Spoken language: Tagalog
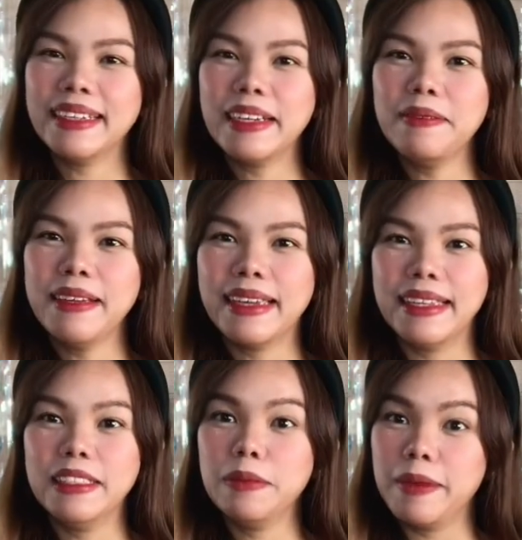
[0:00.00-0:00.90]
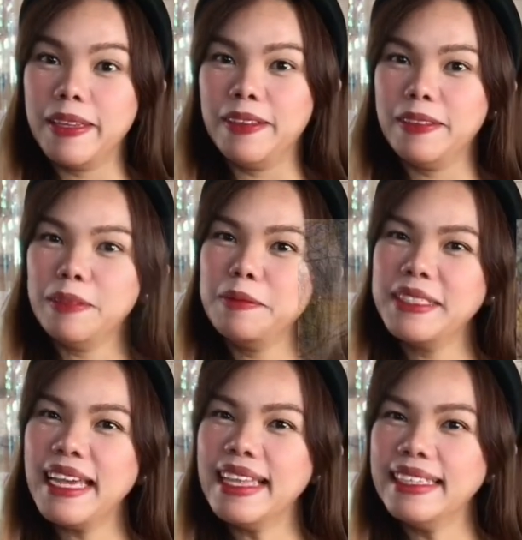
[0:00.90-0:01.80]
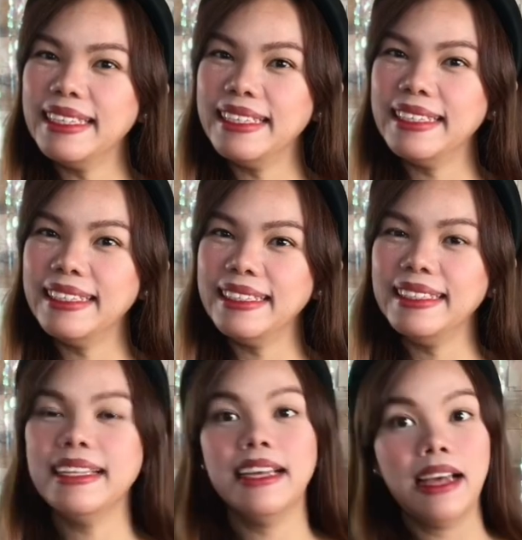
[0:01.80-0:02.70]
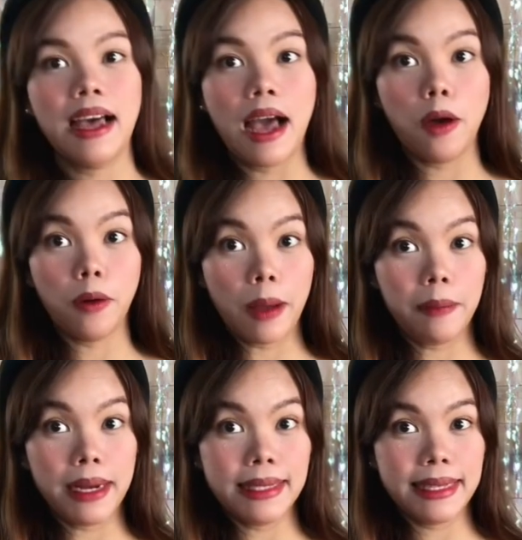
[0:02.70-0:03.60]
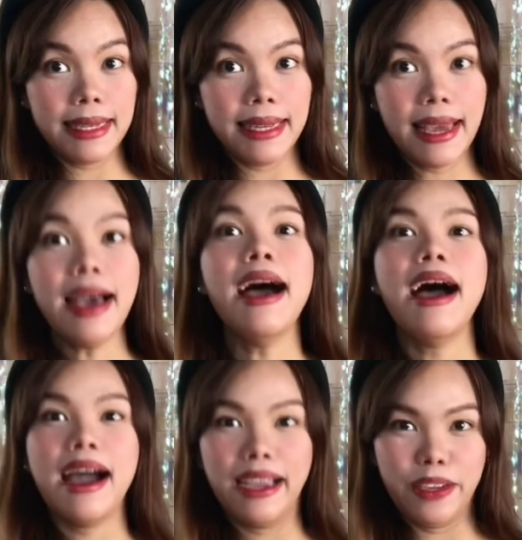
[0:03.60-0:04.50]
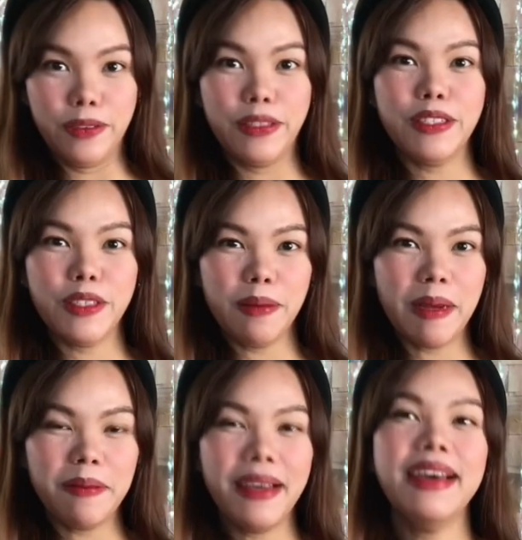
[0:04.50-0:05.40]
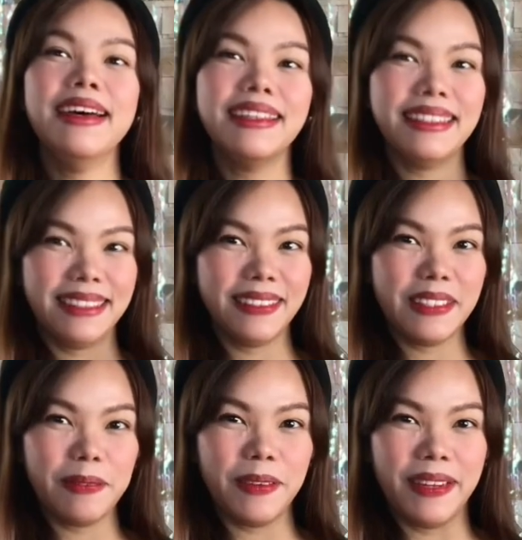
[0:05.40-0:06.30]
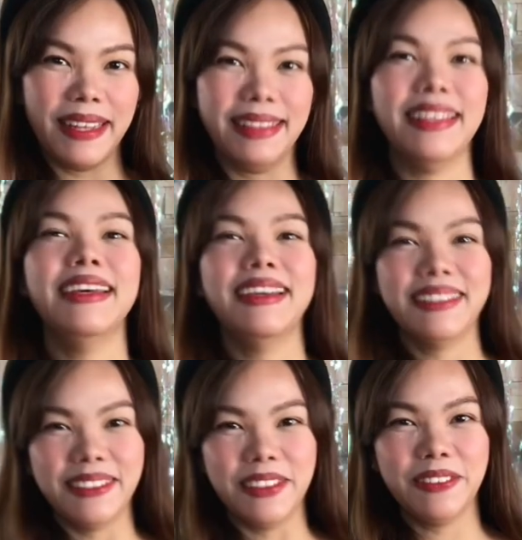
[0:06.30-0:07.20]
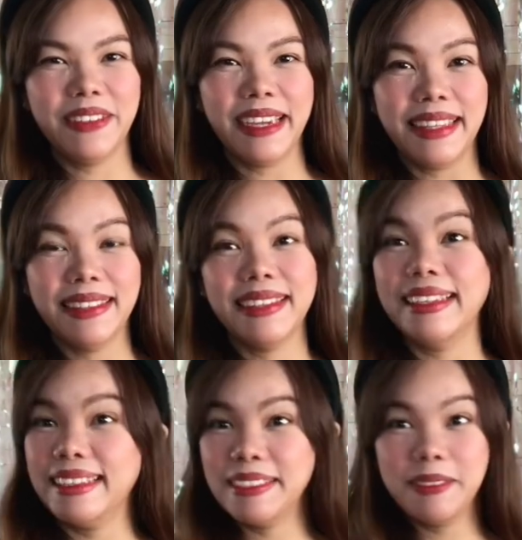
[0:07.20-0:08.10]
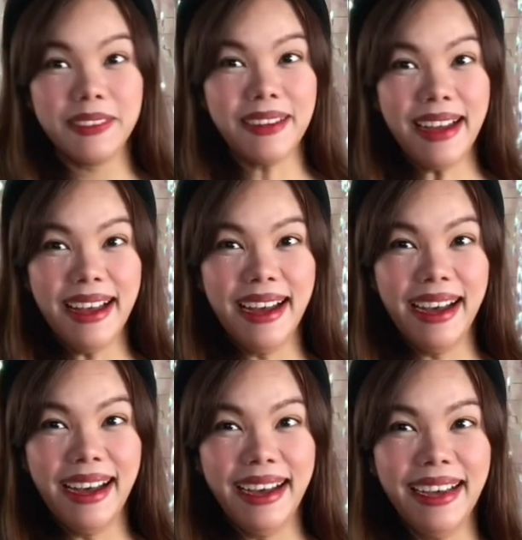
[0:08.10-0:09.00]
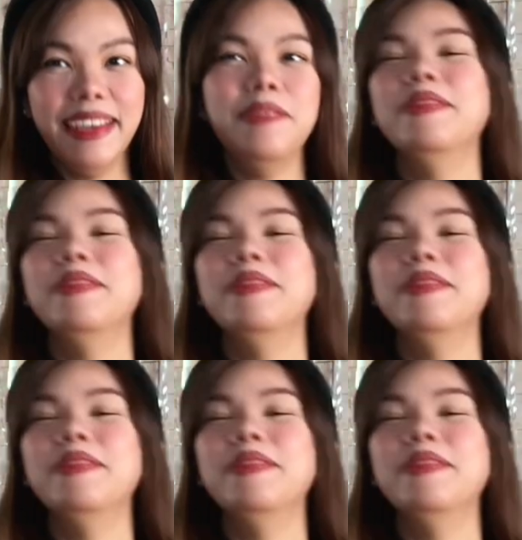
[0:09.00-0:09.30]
welcome again to my YouTube channel! Ako nga pala si Ria, ang iyong teacher mama dito sa Poland. Don't forget to click subscribe!